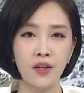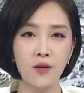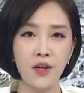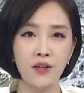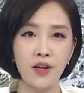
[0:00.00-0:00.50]

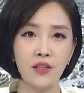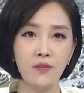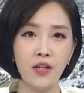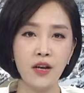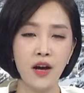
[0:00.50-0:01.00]
여러분
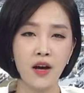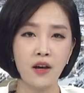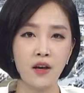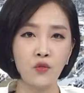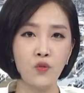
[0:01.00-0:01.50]

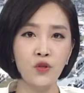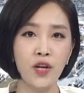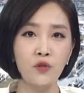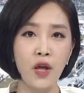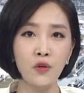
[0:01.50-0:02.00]
안녕하십니까?
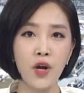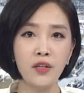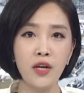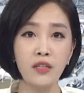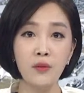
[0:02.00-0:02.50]
동부산
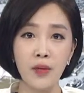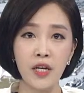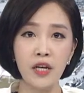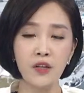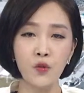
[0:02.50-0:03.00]
관광단지
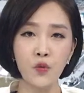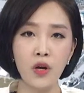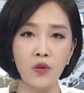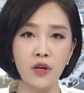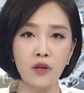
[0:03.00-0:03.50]
비리
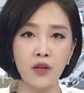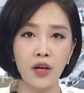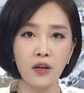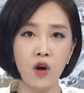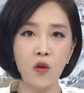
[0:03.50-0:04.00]
의혹과
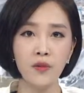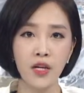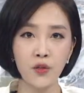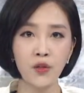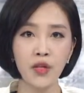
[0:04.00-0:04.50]
관련해
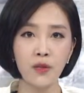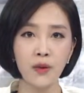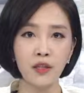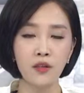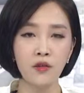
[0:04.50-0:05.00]
검찰 조사를
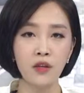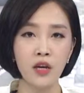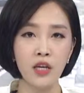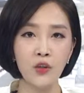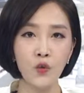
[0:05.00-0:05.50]
받던
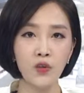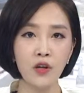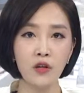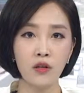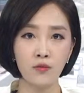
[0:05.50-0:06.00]

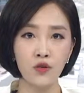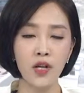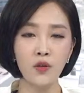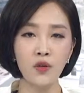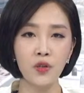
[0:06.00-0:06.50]
이종철 전
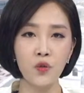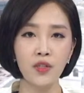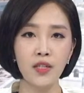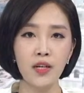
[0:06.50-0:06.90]
부산도시공사